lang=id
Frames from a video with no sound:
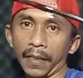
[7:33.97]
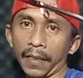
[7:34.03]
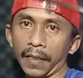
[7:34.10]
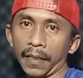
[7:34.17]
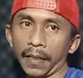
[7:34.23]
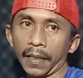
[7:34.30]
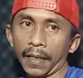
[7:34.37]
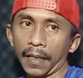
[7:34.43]

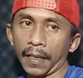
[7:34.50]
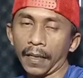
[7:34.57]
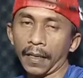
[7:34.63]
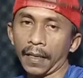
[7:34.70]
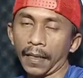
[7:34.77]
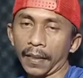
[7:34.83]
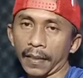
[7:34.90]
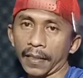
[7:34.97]
ini
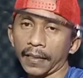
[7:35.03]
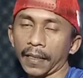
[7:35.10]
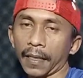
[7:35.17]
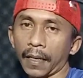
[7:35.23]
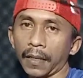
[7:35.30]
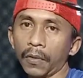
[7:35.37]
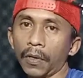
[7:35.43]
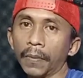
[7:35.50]
uh,
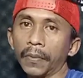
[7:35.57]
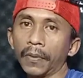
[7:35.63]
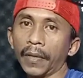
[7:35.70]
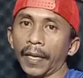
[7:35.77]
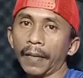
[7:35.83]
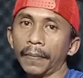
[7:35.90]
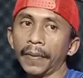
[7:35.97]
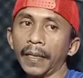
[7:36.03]
kisaran
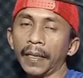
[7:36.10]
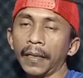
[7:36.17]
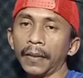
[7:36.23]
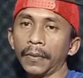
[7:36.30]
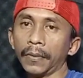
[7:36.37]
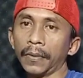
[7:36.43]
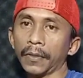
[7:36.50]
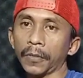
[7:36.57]
20 lb
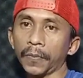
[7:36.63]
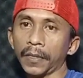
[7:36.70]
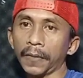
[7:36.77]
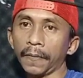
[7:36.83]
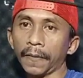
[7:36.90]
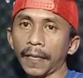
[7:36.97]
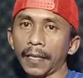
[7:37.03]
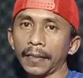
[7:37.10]
untuk
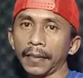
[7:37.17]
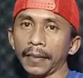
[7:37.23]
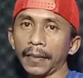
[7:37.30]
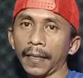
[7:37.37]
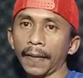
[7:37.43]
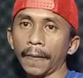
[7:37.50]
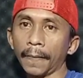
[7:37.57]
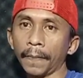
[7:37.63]

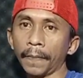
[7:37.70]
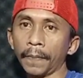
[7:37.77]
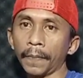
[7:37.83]
spesifikasinya